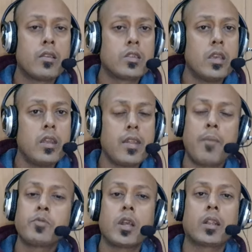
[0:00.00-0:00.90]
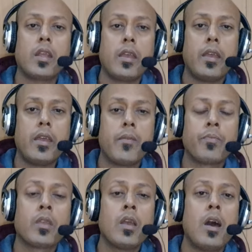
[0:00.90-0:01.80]
से नाप सकते हैं
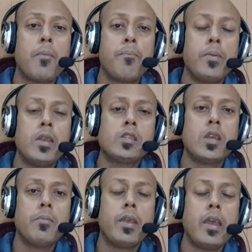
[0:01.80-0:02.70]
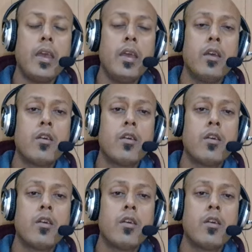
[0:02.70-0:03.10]
अब पीएच हमें है